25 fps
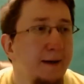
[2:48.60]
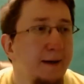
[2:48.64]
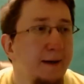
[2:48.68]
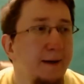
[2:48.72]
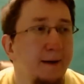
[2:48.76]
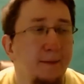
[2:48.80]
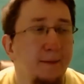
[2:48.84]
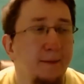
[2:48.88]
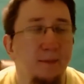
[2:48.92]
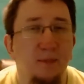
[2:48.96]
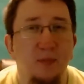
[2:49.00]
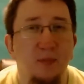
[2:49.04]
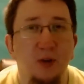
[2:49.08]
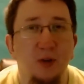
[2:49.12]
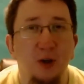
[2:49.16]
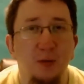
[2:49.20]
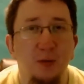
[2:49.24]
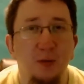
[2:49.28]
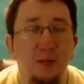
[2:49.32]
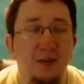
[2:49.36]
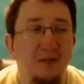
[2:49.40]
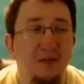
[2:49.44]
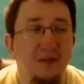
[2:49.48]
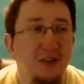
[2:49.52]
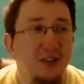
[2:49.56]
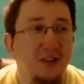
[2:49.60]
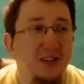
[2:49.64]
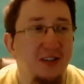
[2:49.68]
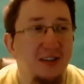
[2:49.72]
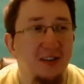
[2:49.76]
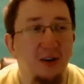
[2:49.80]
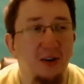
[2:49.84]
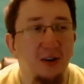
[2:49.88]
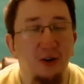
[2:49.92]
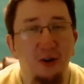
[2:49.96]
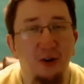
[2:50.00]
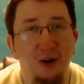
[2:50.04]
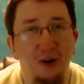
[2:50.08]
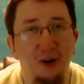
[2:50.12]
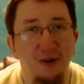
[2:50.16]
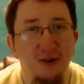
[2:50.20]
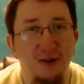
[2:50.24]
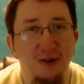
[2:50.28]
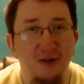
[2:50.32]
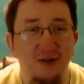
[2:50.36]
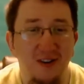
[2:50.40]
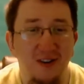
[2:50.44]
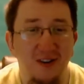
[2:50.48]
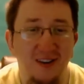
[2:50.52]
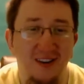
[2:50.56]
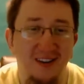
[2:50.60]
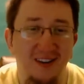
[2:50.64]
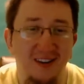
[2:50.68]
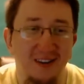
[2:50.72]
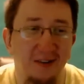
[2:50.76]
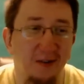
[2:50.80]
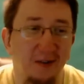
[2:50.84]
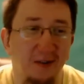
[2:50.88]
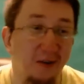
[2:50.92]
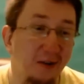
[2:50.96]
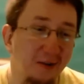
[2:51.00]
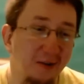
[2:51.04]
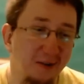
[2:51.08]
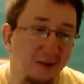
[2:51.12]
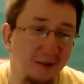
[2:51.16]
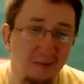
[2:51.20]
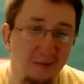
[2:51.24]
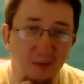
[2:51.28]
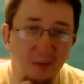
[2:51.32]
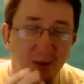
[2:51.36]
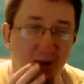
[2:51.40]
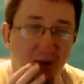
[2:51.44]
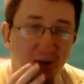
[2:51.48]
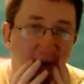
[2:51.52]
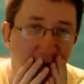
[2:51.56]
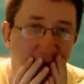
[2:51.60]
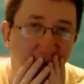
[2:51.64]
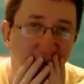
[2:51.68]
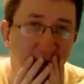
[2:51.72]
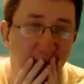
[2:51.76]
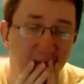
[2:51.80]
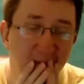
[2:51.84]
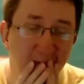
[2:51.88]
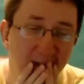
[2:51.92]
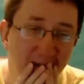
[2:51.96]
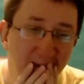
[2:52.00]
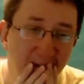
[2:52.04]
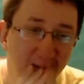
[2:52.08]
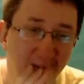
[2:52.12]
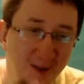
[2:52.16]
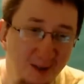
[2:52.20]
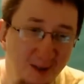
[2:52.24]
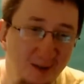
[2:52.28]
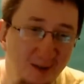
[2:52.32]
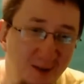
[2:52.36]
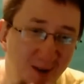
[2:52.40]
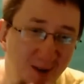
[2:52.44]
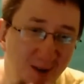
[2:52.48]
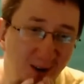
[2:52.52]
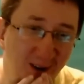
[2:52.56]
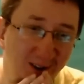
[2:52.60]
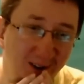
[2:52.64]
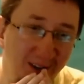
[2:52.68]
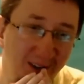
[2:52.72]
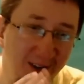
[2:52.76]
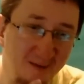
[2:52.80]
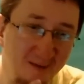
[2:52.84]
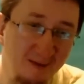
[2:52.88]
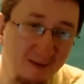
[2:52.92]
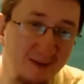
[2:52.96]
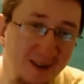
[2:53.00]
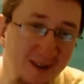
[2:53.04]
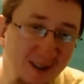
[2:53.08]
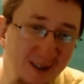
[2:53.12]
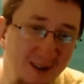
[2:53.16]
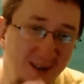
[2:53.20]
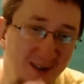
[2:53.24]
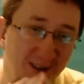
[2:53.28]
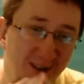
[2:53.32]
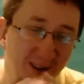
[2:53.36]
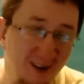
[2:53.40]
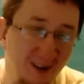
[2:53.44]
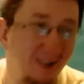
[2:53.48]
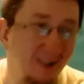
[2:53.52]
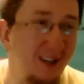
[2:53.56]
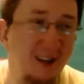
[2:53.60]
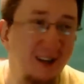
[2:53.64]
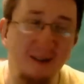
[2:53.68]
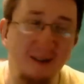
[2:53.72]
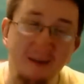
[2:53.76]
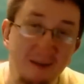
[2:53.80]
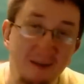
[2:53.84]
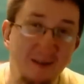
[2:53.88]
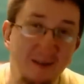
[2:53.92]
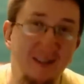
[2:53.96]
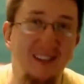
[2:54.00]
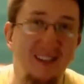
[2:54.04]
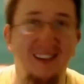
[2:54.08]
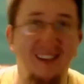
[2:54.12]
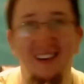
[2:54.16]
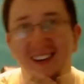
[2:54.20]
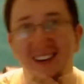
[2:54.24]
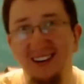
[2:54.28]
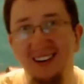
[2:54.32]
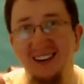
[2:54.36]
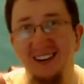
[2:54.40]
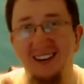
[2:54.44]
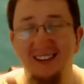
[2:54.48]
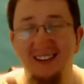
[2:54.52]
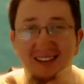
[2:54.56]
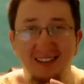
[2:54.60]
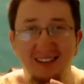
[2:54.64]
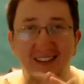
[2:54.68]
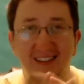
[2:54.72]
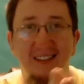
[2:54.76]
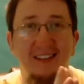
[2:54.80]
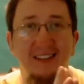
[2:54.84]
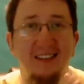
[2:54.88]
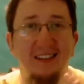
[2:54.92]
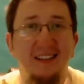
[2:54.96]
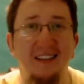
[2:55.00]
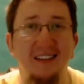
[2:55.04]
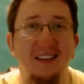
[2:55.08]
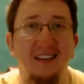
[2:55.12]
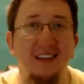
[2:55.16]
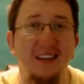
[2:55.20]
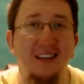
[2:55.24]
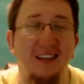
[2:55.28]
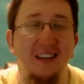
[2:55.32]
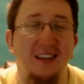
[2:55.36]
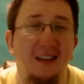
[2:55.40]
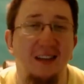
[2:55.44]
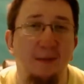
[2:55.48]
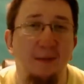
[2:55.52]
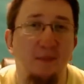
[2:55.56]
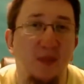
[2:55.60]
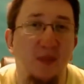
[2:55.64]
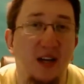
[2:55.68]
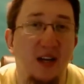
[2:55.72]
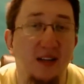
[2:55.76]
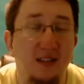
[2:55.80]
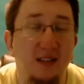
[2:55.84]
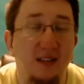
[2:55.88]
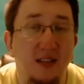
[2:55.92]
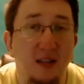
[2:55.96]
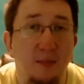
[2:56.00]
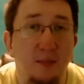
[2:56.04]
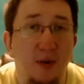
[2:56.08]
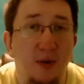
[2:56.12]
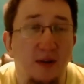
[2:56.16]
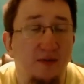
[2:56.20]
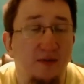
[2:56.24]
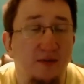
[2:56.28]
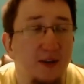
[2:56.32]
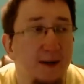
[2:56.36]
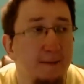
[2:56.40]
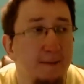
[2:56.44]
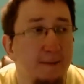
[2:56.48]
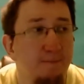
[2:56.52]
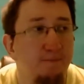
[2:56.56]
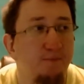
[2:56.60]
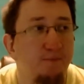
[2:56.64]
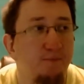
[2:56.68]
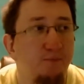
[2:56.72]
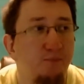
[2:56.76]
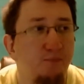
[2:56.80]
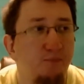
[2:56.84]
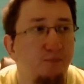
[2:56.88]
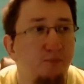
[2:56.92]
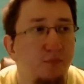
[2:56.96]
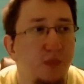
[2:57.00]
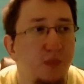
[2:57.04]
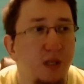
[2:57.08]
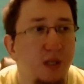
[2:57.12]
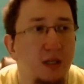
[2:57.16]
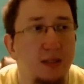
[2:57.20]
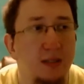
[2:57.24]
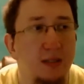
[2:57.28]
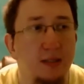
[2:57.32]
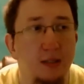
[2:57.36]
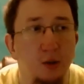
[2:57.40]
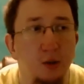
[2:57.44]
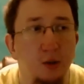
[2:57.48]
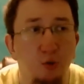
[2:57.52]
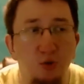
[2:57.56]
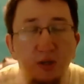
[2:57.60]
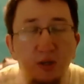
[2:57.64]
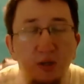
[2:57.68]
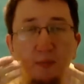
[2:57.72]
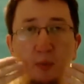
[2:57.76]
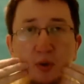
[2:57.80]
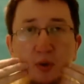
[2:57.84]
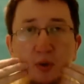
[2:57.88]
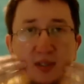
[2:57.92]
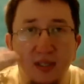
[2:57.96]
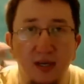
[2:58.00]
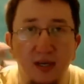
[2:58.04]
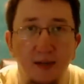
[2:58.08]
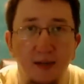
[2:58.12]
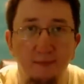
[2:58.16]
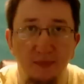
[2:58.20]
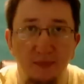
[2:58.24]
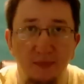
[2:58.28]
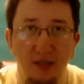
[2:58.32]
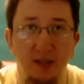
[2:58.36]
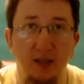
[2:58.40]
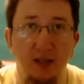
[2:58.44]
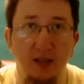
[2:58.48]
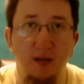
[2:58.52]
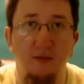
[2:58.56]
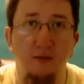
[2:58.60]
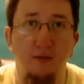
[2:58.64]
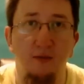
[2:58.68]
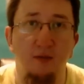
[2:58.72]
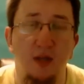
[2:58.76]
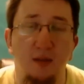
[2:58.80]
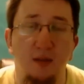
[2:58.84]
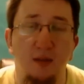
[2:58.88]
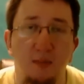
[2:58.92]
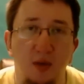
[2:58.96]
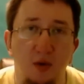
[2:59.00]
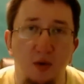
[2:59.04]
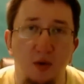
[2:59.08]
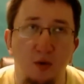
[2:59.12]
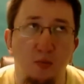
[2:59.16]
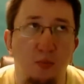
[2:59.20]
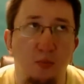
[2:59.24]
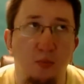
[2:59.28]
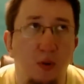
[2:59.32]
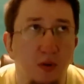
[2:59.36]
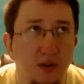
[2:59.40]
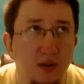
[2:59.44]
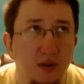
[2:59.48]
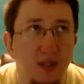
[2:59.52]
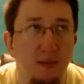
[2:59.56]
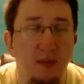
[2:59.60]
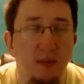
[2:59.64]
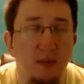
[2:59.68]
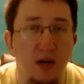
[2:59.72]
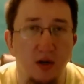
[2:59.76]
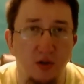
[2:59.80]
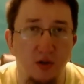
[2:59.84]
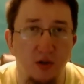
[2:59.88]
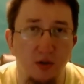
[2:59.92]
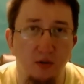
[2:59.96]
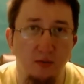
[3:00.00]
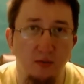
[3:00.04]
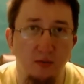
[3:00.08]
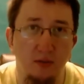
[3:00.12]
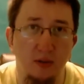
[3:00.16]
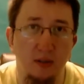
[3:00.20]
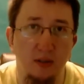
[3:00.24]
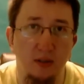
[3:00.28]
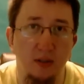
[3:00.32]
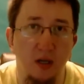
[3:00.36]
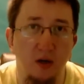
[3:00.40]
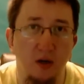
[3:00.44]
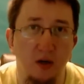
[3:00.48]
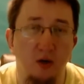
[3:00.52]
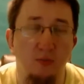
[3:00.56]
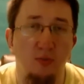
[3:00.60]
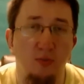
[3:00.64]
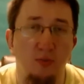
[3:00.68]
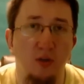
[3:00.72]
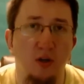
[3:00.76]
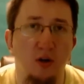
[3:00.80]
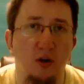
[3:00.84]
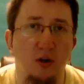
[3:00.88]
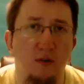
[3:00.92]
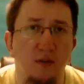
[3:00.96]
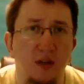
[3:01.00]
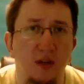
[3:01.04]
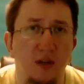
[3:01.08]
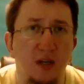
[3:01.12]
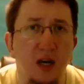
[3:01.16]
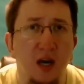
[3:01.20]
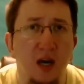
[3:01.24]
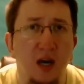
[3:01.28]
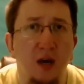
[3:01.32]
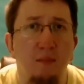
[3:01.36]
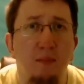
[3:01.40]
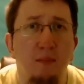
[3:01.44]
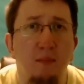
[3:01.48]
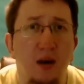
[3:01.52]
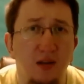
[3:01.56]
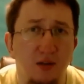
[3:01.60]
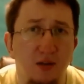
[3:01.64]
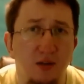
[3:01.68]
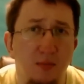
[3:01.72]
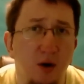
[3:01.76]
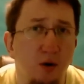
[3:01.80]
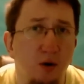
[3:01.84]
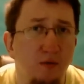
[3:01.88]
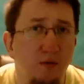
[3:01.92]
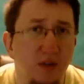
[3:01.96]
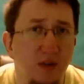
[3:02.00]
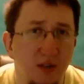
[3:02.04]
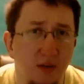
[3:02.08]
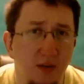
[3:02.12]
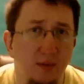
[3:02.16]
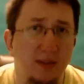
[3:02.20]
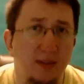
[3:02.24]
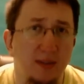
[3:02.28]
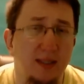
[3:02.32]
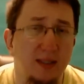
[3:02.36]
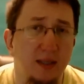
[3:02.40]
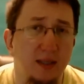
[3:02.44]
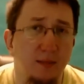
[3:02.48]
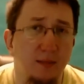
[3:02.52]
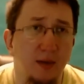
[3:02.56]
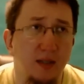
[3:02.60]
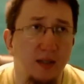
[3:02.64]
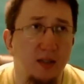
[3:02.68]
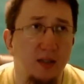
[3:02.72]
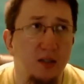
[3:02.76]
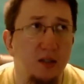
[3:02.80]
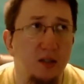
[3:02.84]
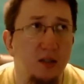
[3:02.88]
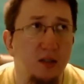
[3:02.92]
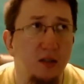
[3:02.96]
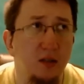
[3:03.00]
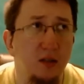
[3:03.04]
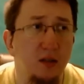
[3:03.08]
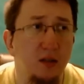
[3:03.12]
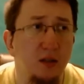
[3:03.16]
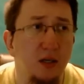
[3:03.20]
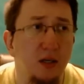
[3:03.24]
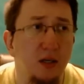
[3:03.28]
No i mniej więcej o to chodzi, że o, może oglądniemy ludzi, którzy oglądają ludzi, którzy oglądają ludzi, ha, ha, ha. Ale tak naprawdę mm, ludzie poza strefą gamingu, poza branżą e, gier komputerowych bardzo mało wiedzą na ten temat i